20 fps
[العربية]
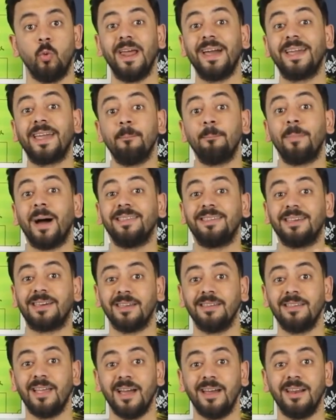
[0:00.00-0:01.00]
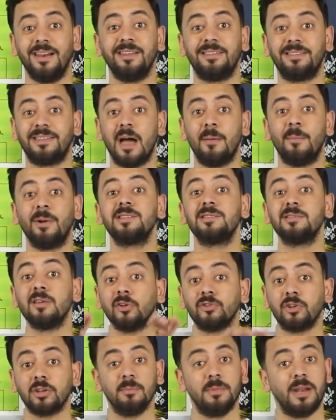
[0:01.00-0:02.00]
ولكن بعد كده الاتهامات
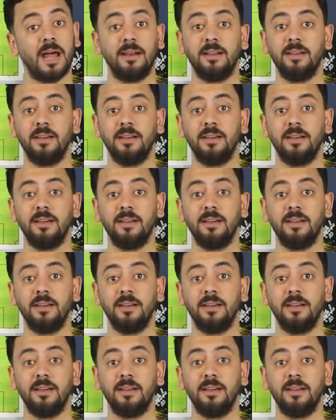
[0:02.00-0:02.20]
سقطت من